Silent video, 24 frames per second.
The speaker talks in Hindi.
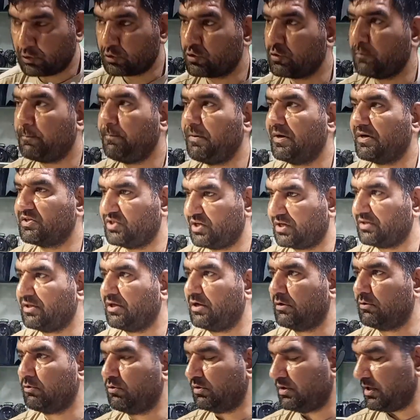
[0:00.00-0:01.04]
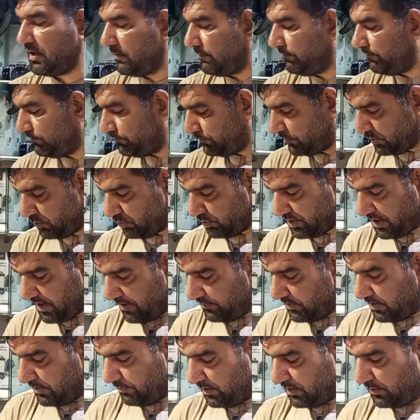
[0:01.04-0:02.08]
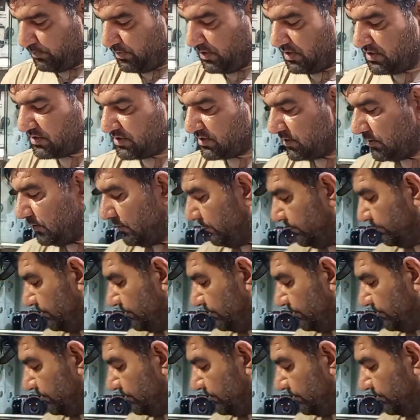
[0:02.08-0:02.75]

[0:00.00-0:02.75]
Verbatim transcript: सुपर जर्नल गोदाम गोदाम नंबर बीस